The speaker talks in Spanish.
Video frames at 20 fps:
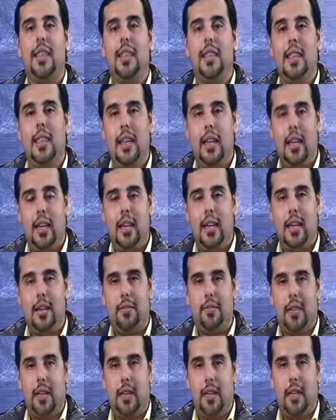del
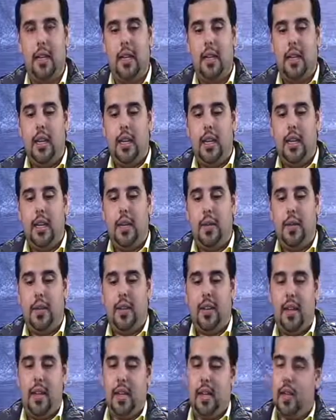Café.
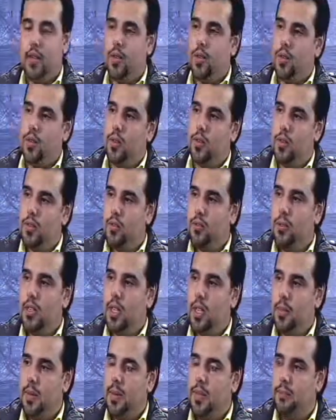Tibisay quedó un
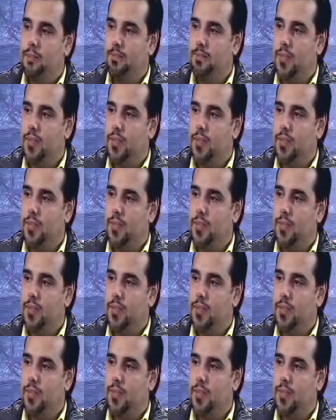tema